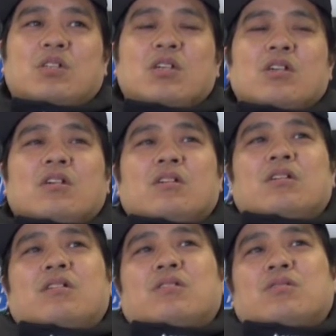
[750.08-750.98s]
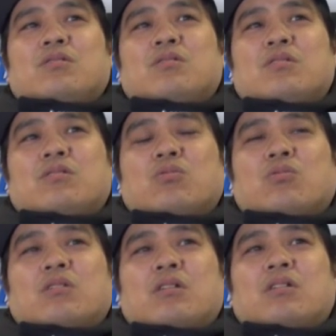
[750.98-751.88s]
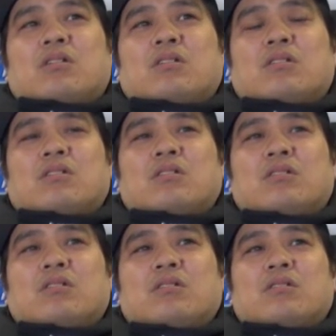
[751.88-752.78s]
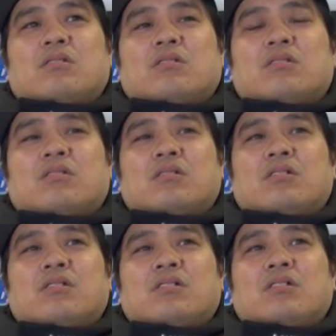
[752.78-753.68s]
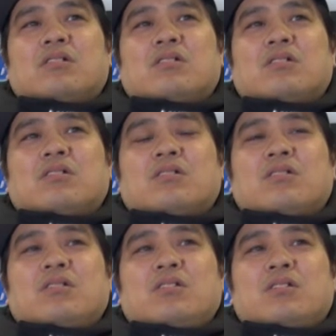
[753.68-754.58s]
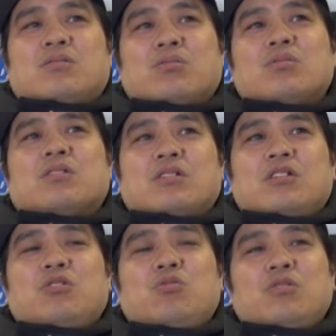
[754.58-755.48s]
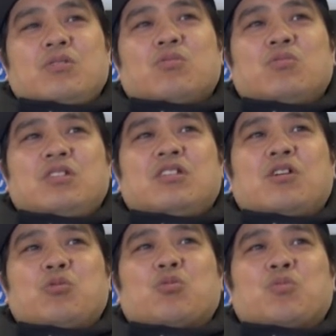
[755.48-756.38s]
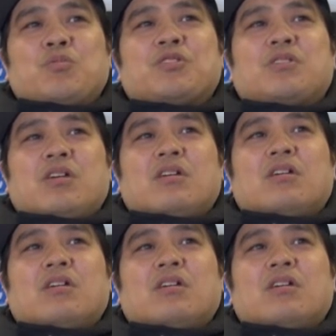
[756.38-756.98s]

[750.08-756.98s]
そっかいろんなことができそうですねそうですねいろんなとこに入れると思いますね